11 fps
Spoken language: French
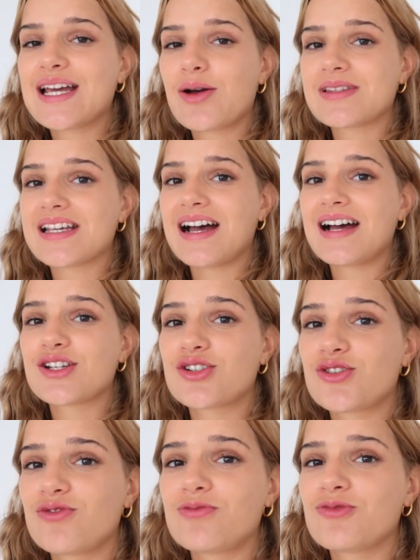et comme ça
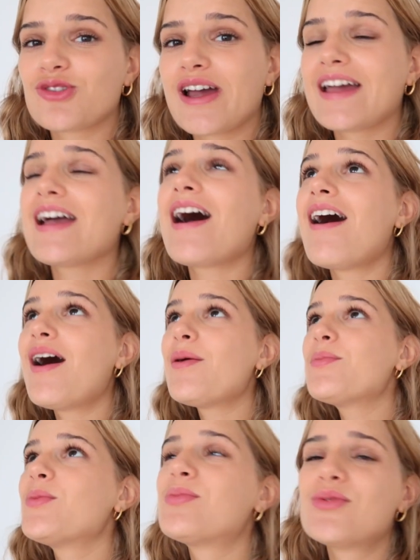je vous montrerai un
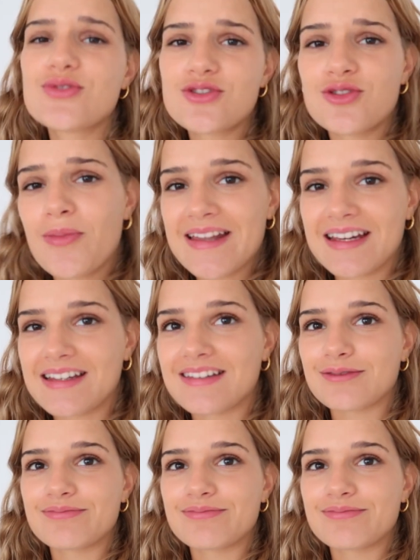peu plus de Madrid.